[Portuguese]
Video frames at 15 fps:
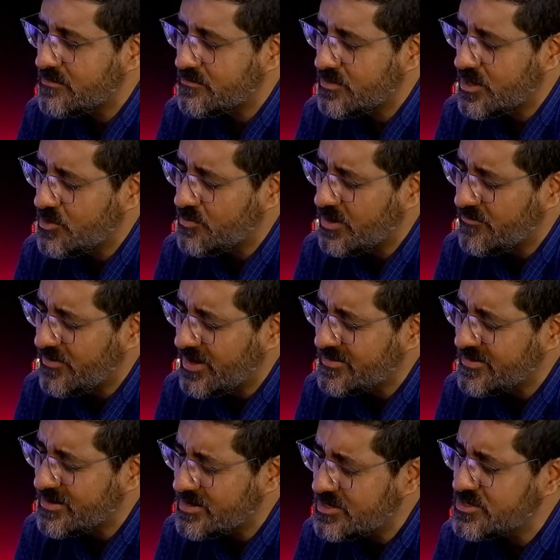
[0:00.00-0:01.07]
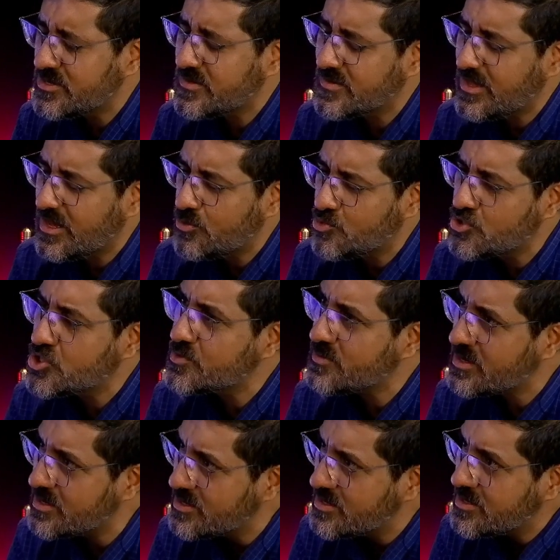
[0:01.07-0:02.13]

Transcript: é uma fase antes da última